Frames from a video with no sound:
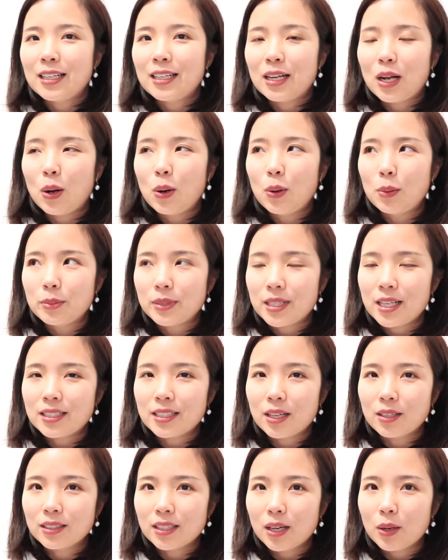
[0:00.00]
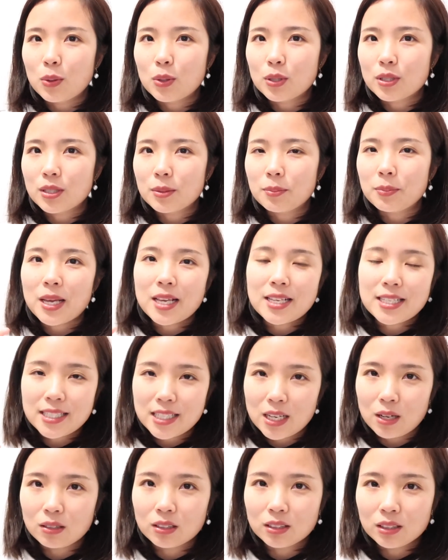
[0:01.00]
然后我们家小娇，或者是变
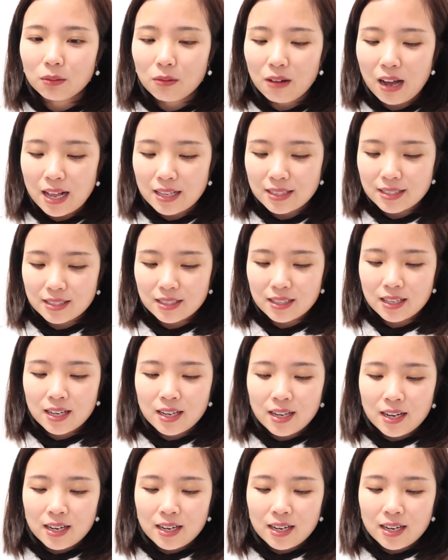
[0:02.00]
小了的袜子。